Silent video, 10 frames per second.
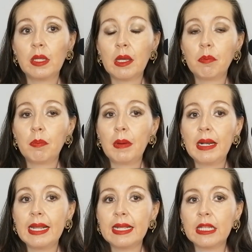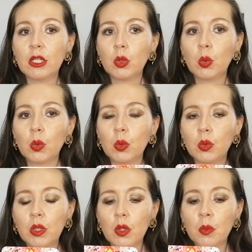de plenitud
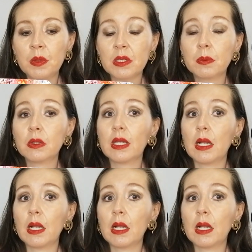contigo mismo.